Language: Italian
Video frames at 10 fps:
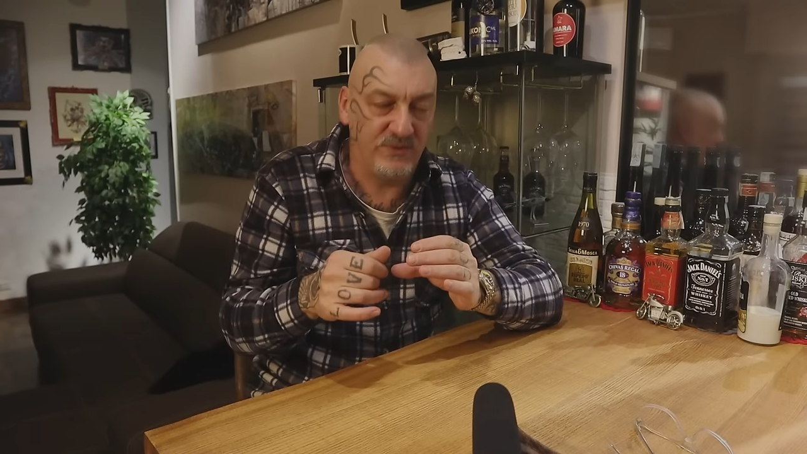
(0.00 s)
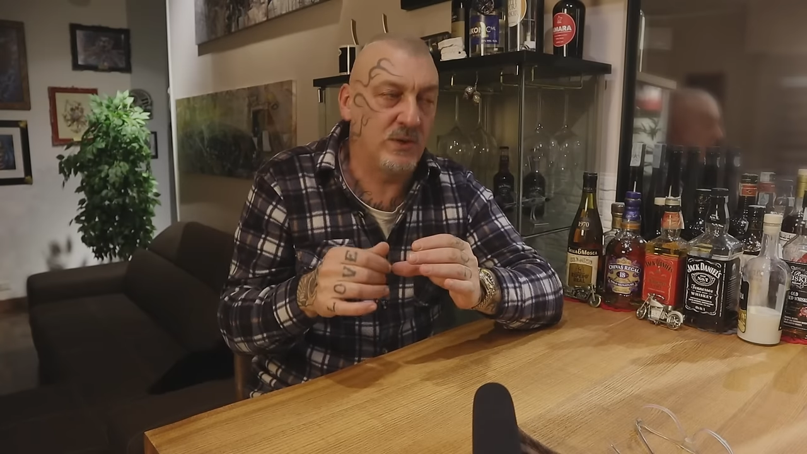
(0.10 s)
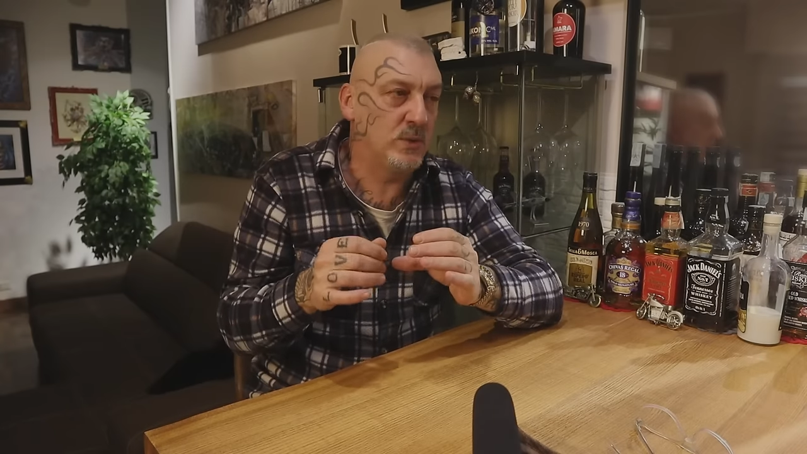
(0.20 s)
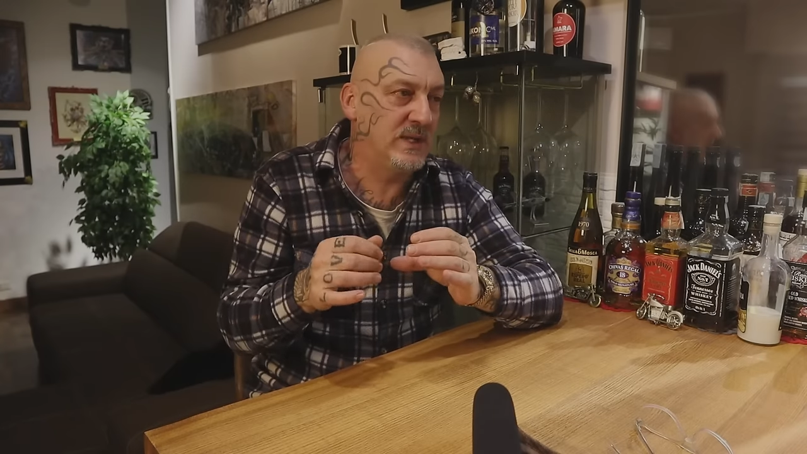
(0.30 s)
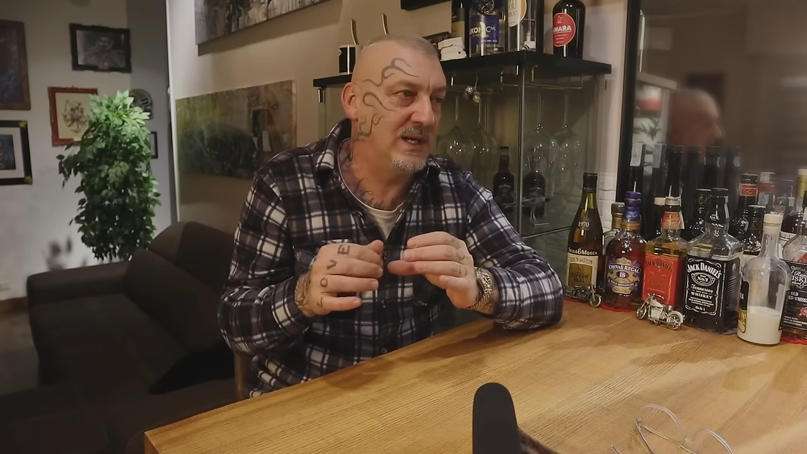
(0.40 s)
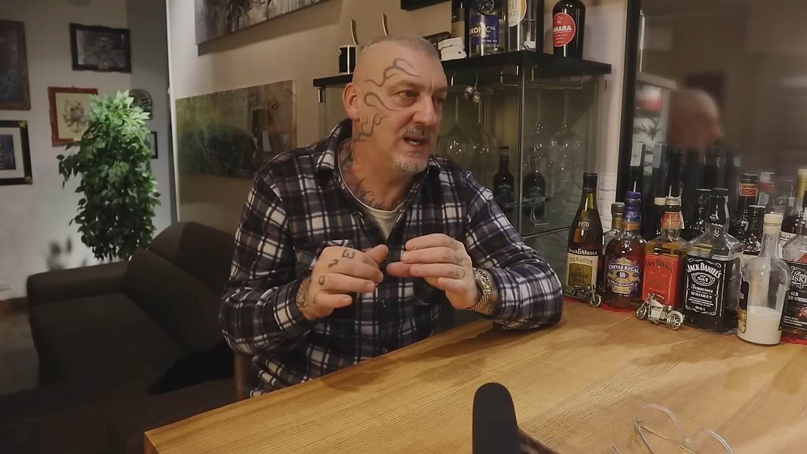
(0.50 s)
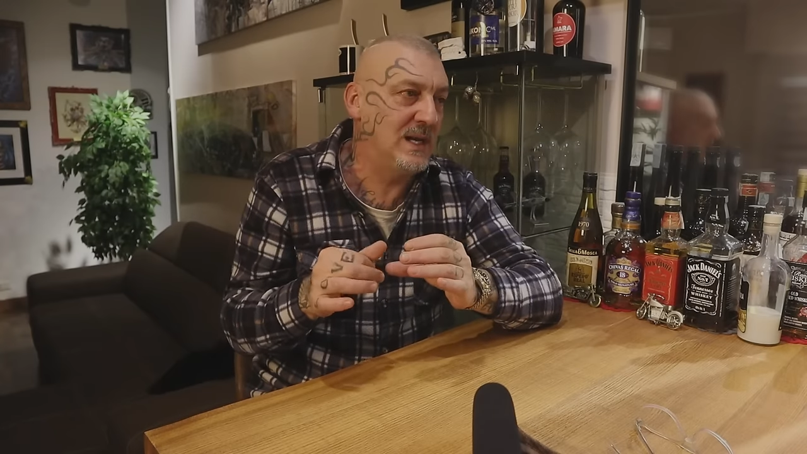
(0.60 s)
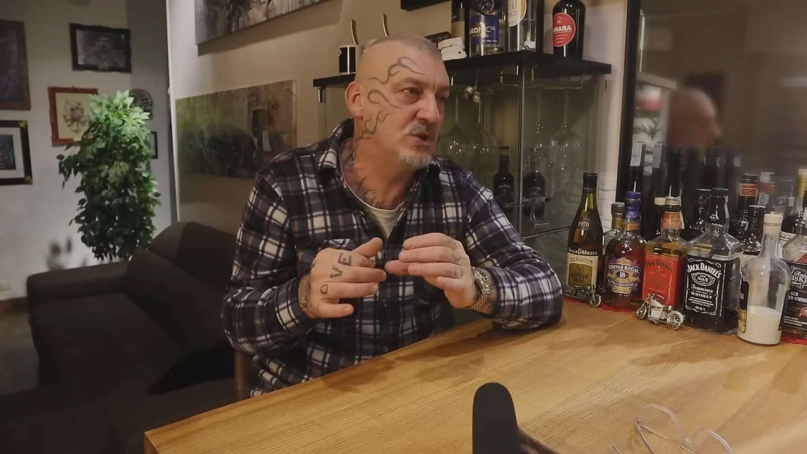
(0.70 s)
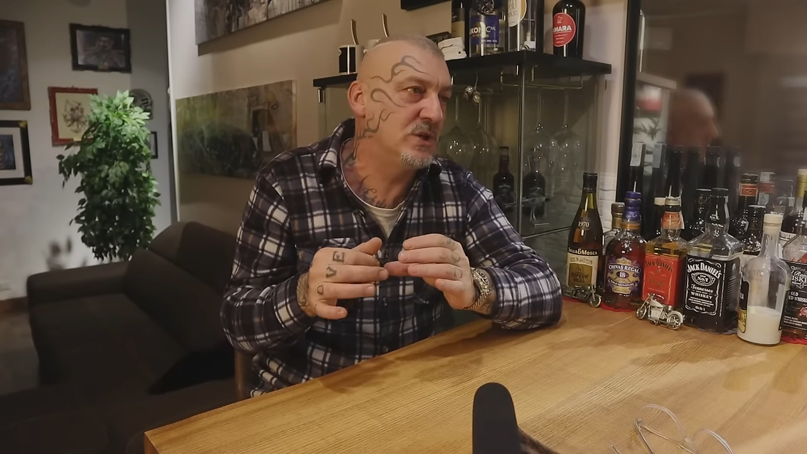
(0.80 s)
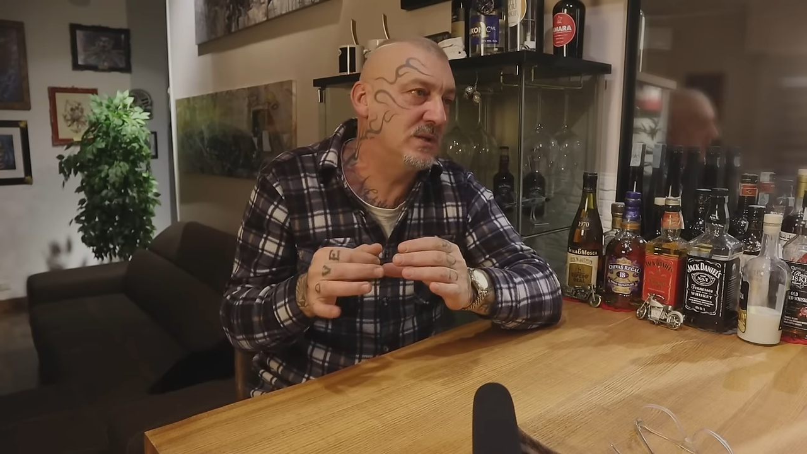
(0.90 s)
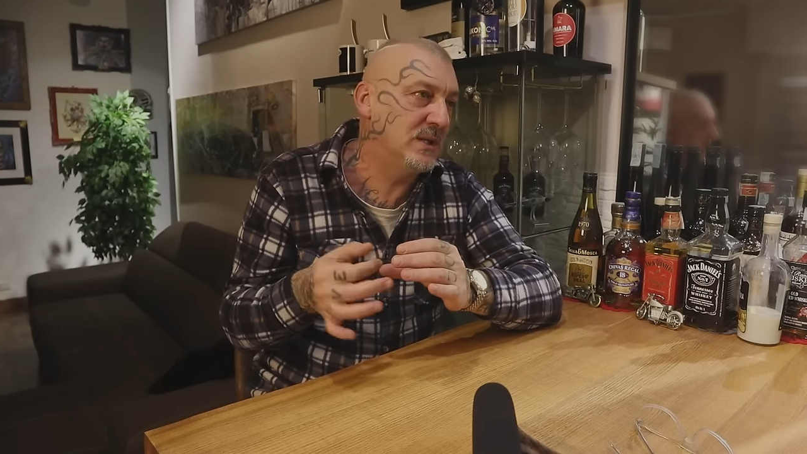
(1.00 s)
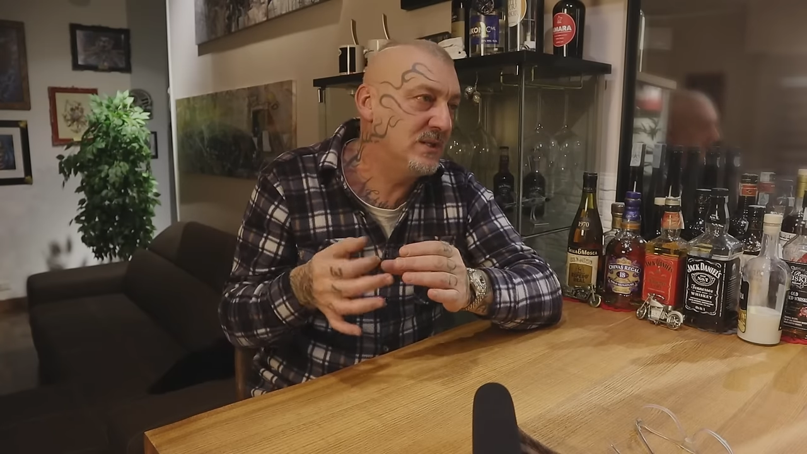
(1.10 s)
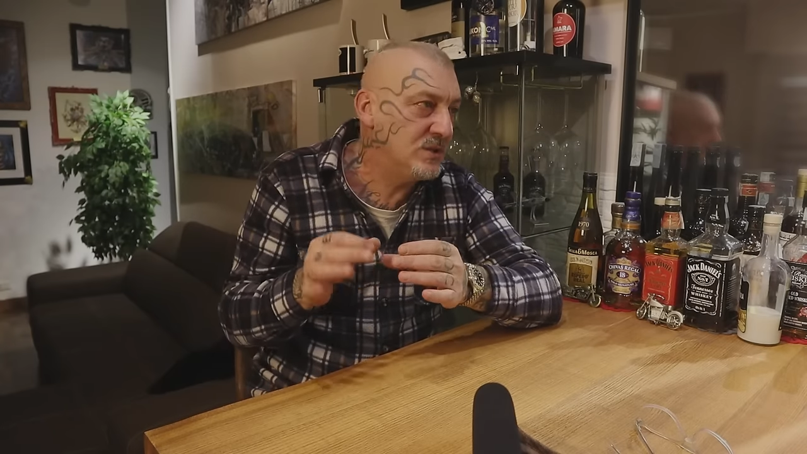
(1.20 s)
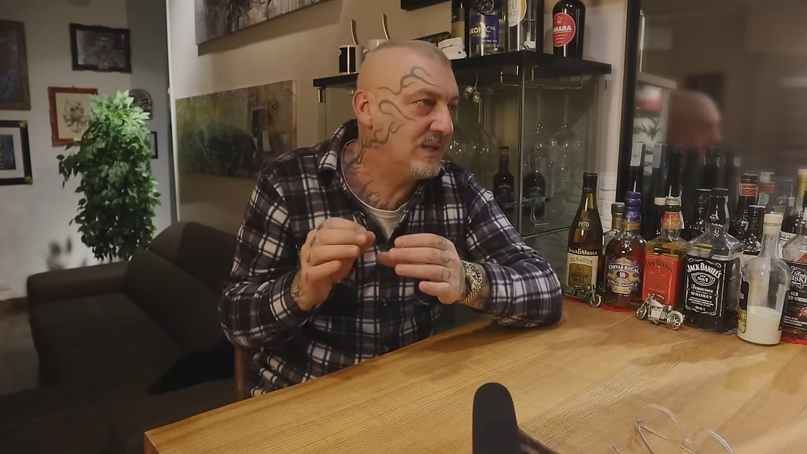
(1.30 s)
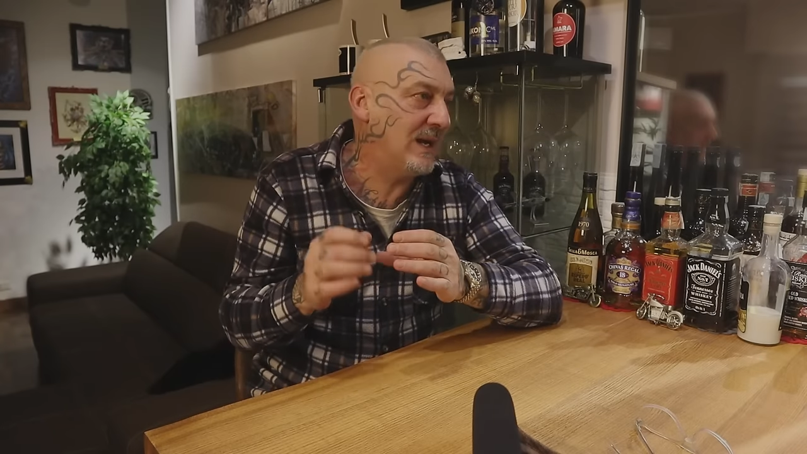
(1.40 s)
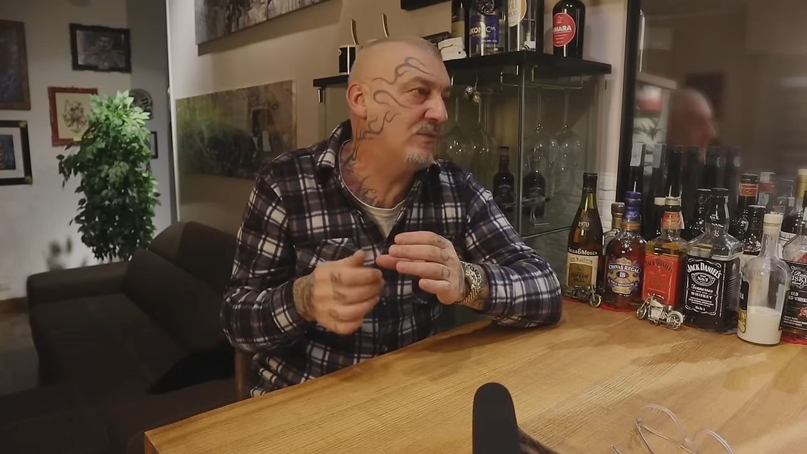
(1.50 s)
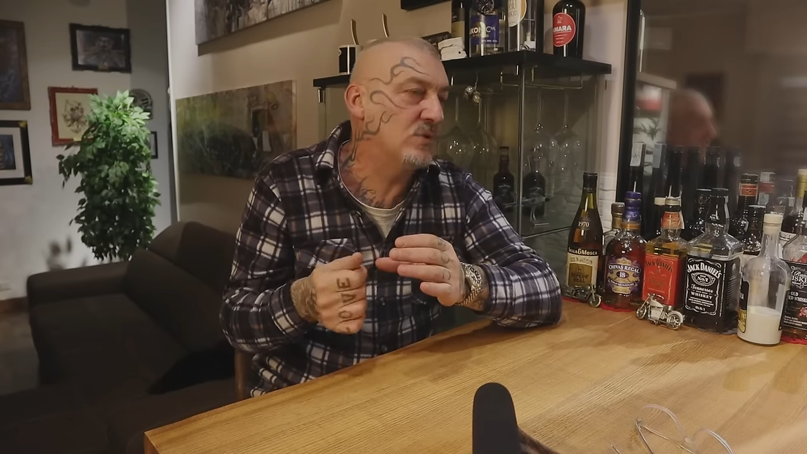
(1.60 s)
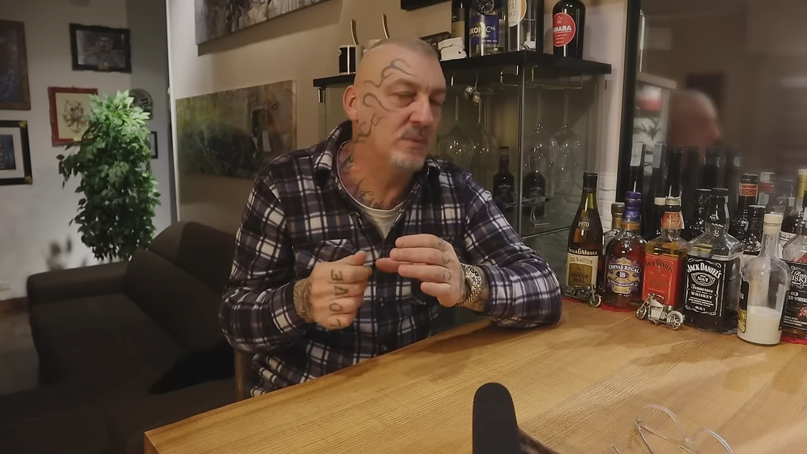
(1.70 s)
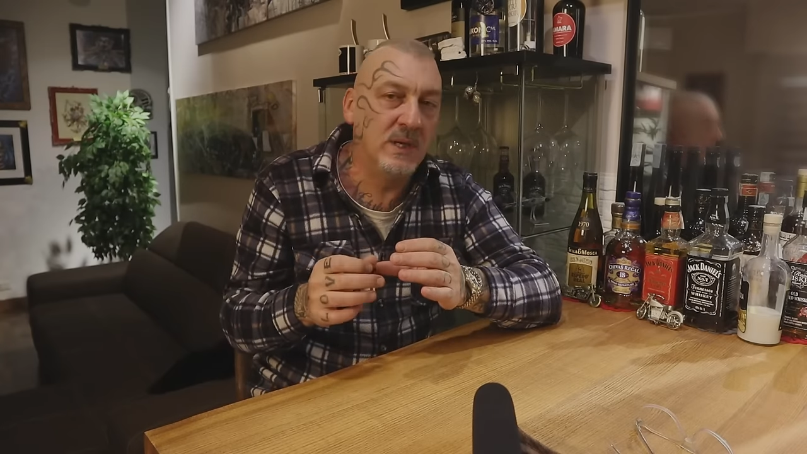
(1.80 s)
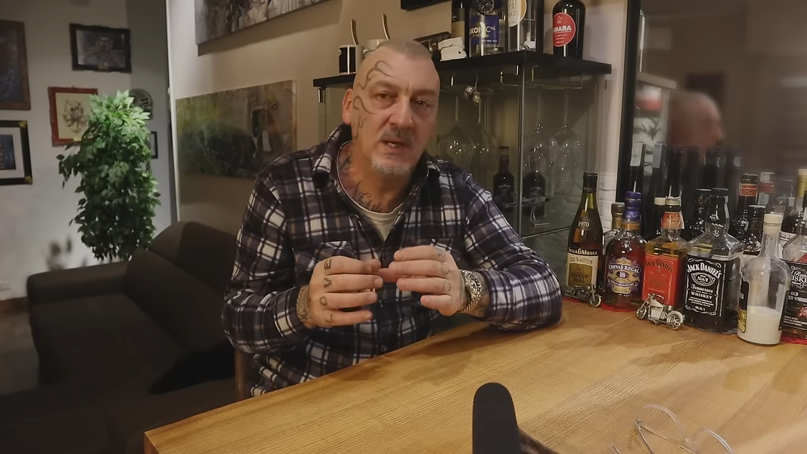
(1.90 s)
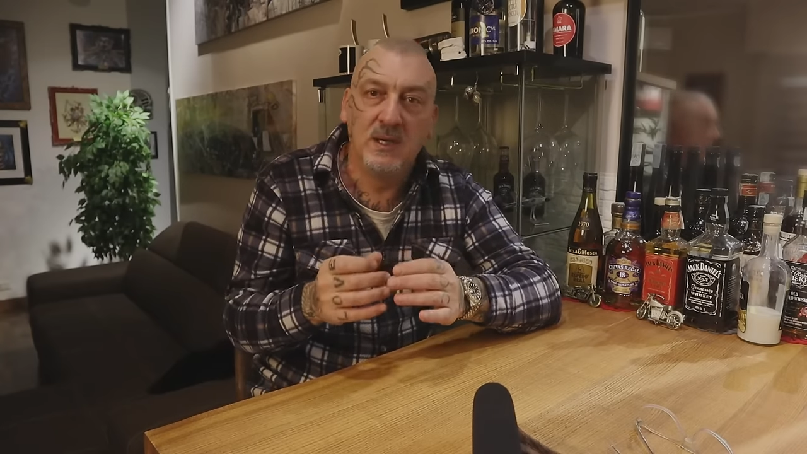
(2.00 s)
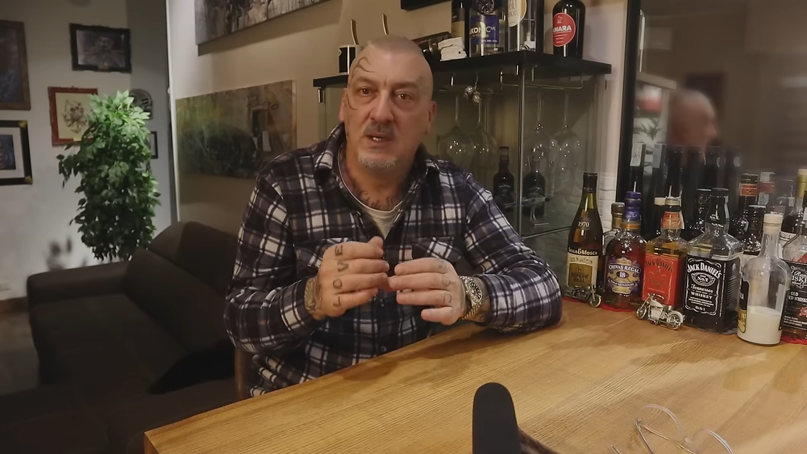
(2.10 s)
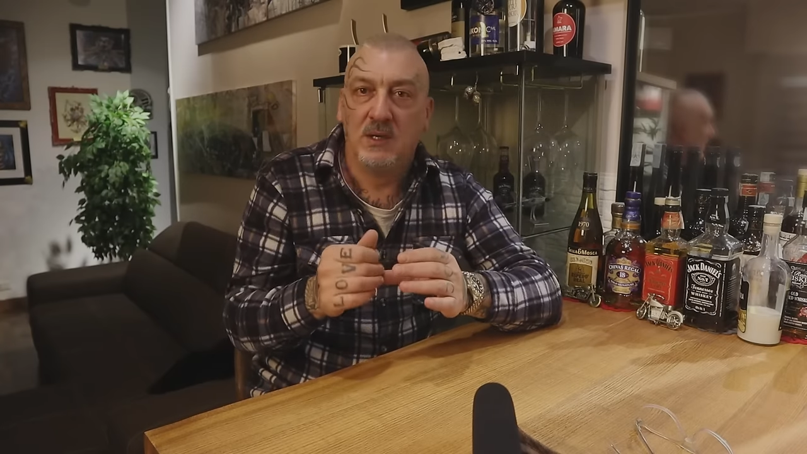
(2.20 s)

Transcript: fai ruotare le lancette e dici cavolo, come,